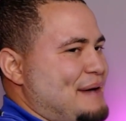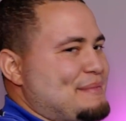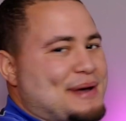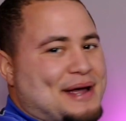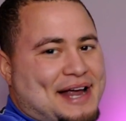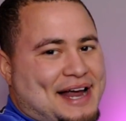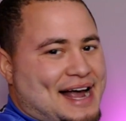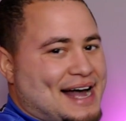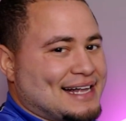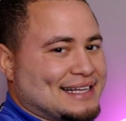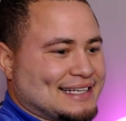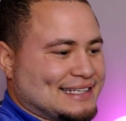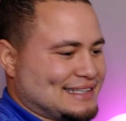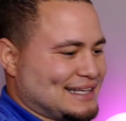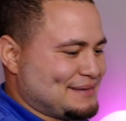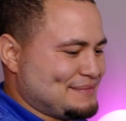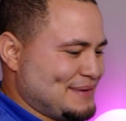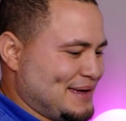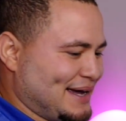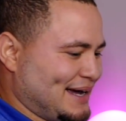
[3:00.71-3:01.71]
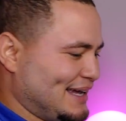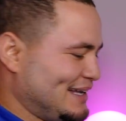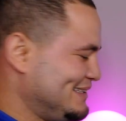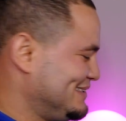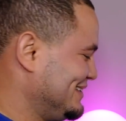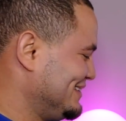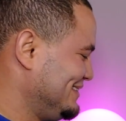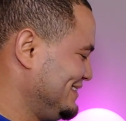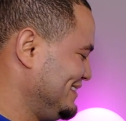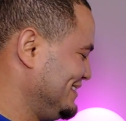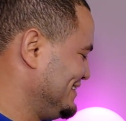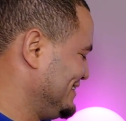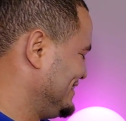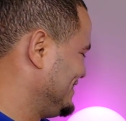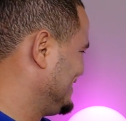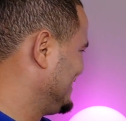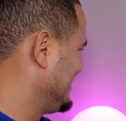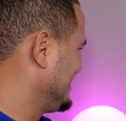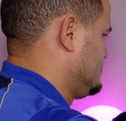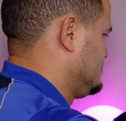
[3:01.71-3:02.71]
me encanta también el sonido.
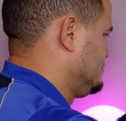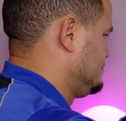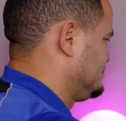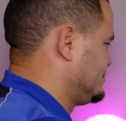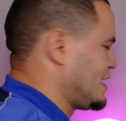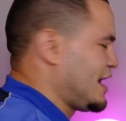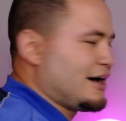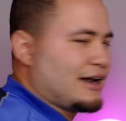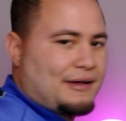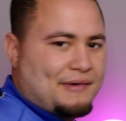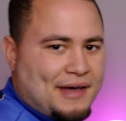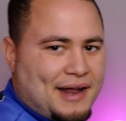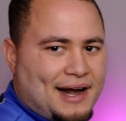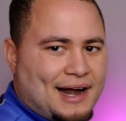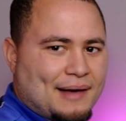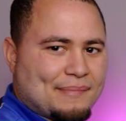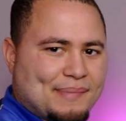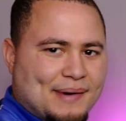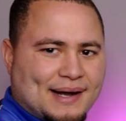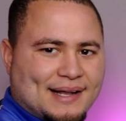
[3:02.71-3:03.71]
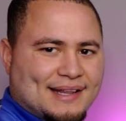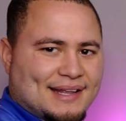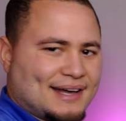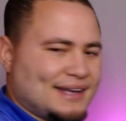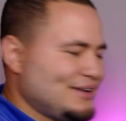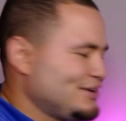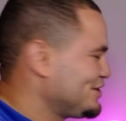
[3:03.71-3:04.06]
Ahora viene la parte que